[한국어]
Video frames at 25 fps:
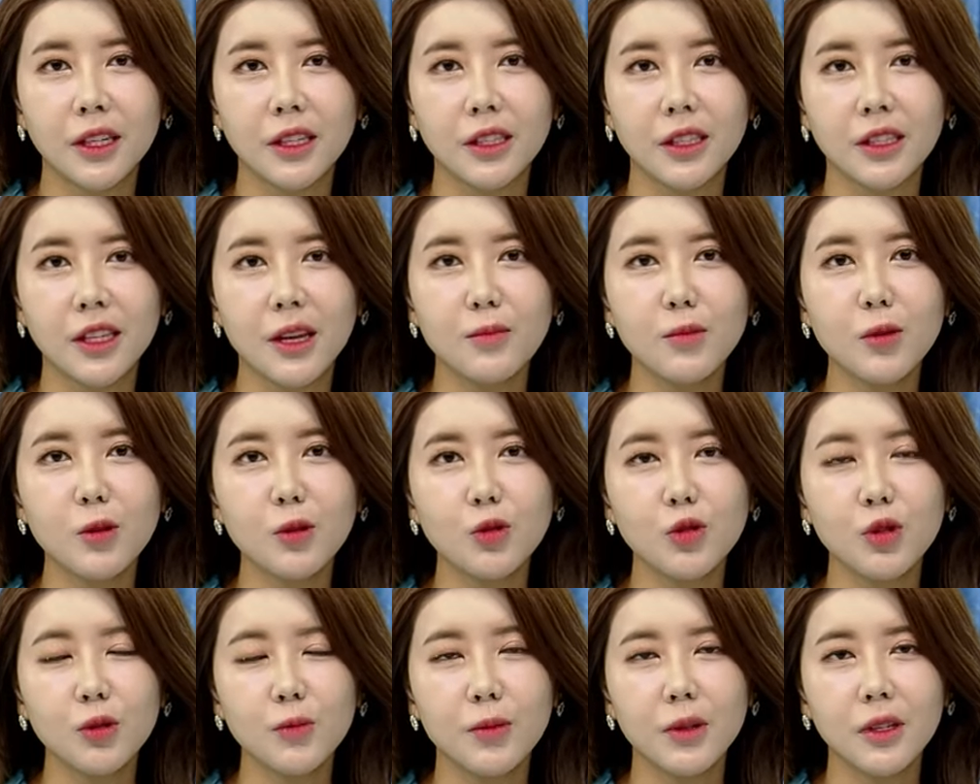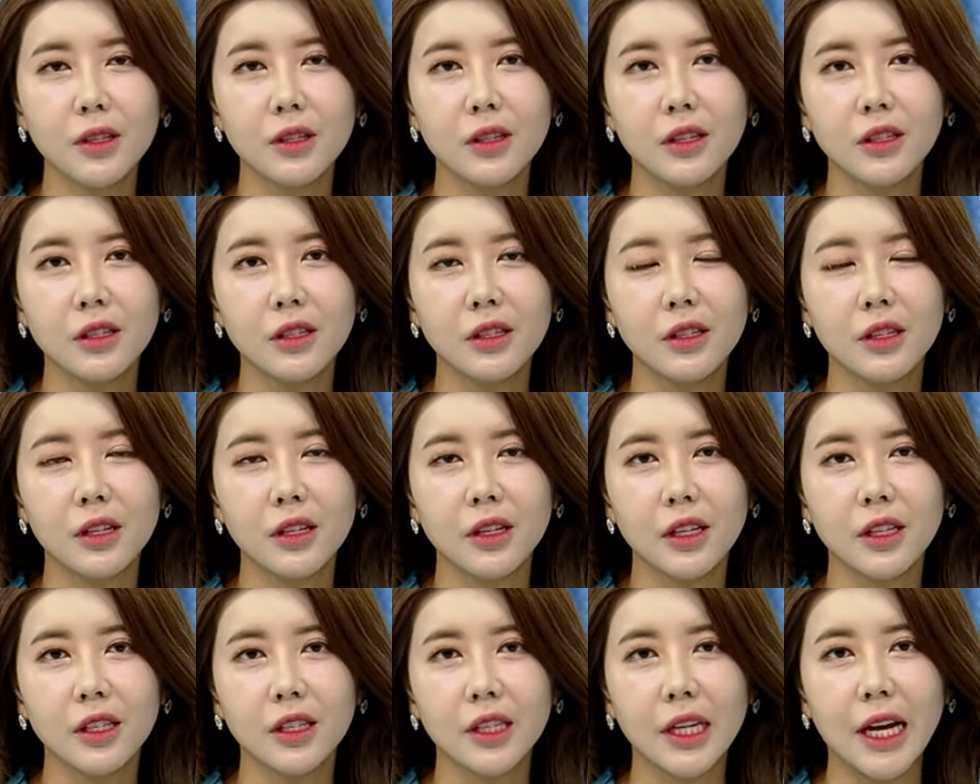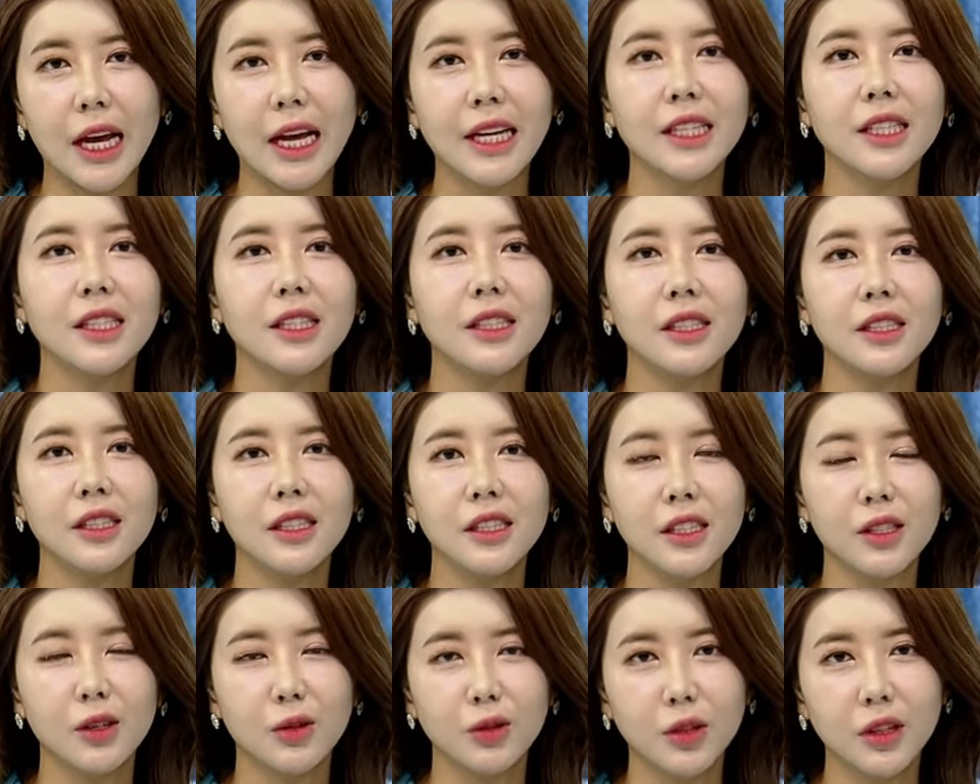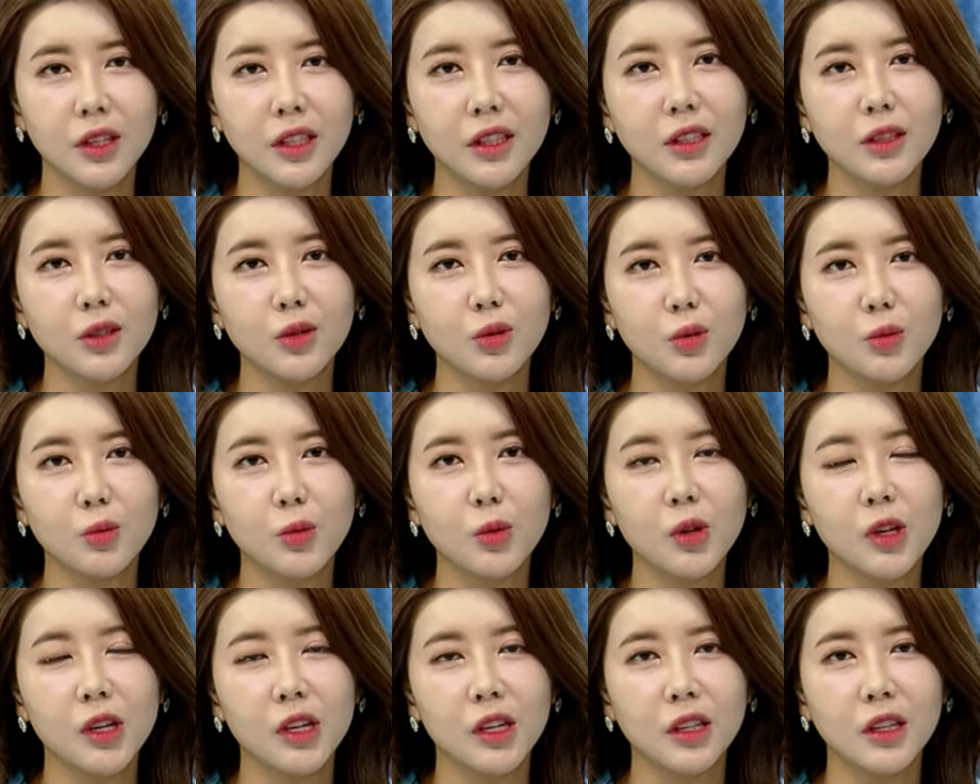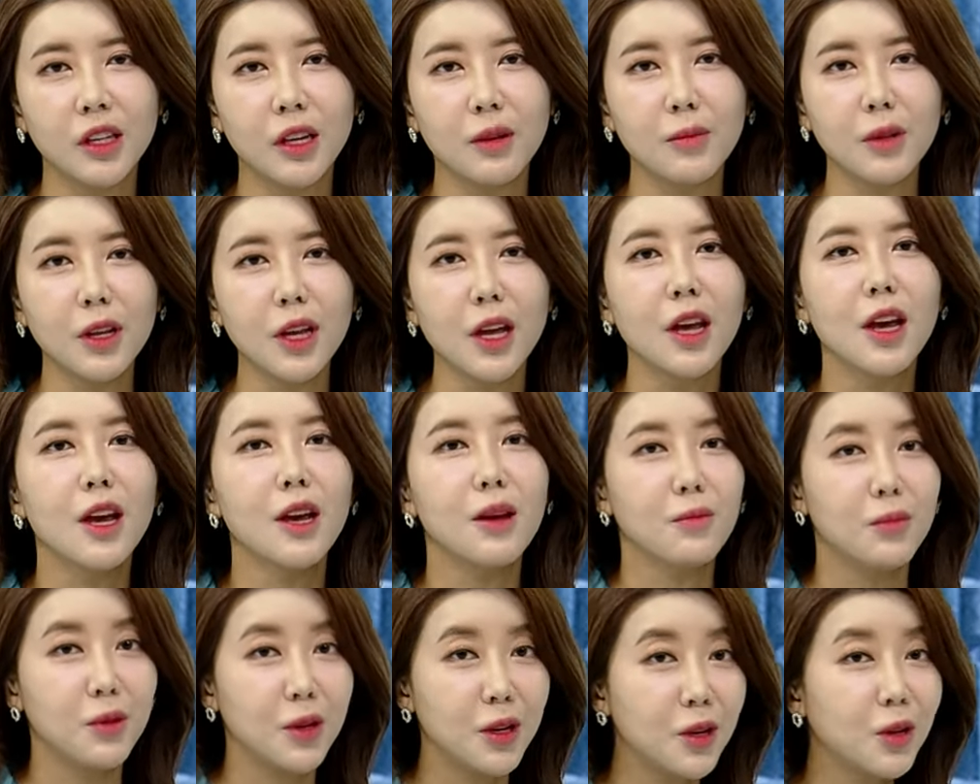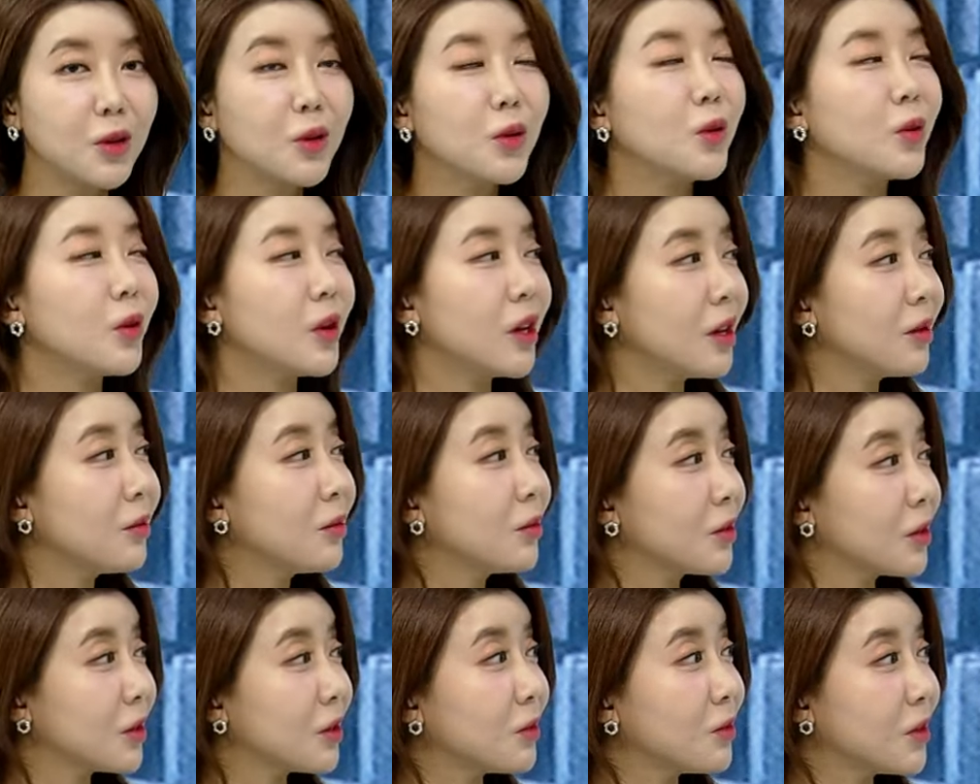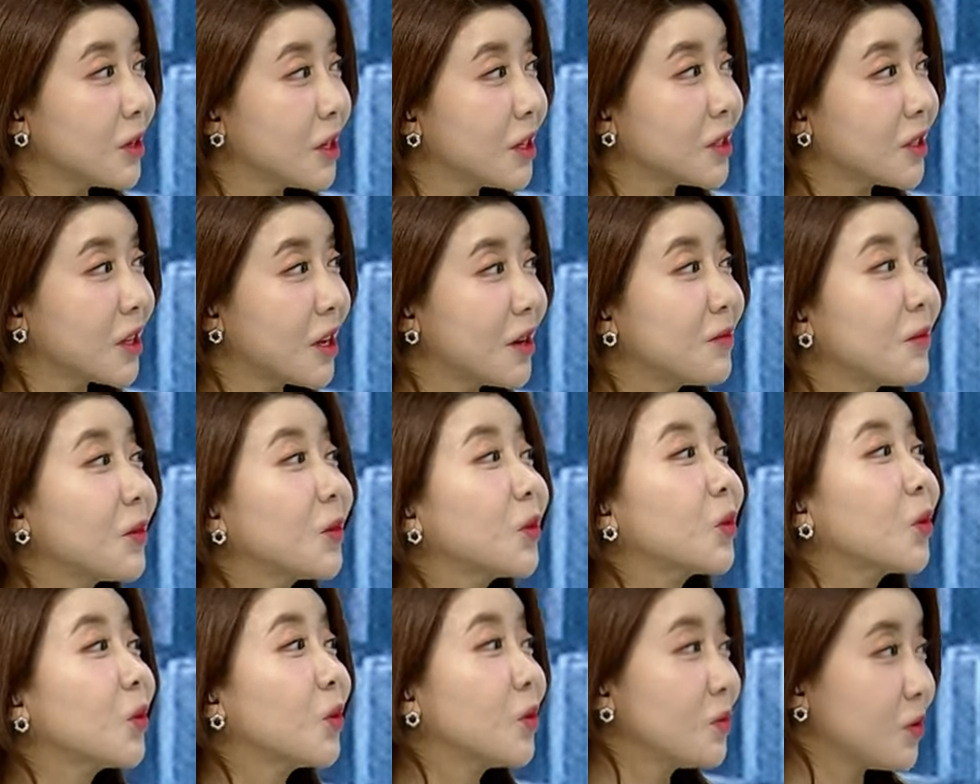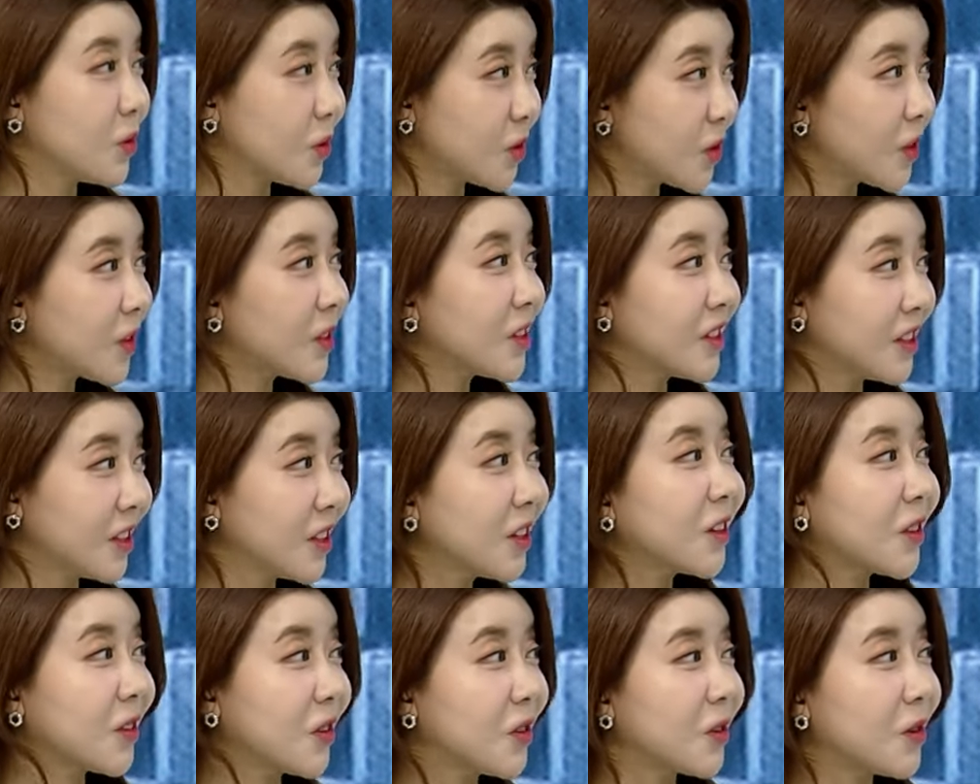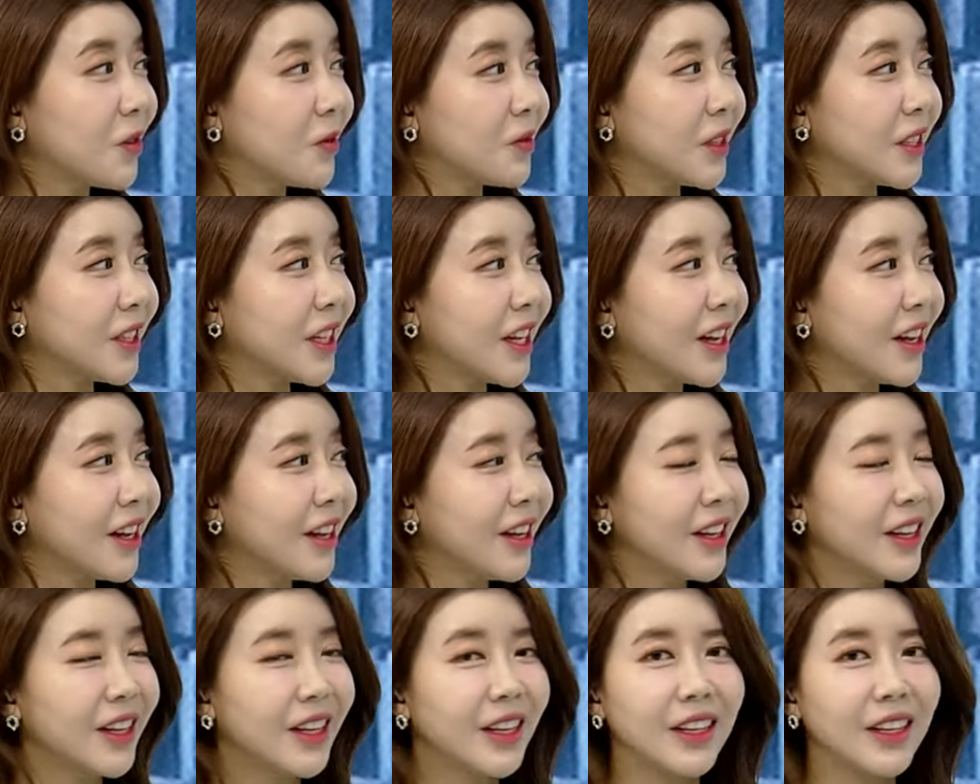이제 삼성출판사는 제가 이제 같이 엮이는 종목이기 때문에 비교해 보기 위해서 한번 도움 요청을 드렸던 겁니다.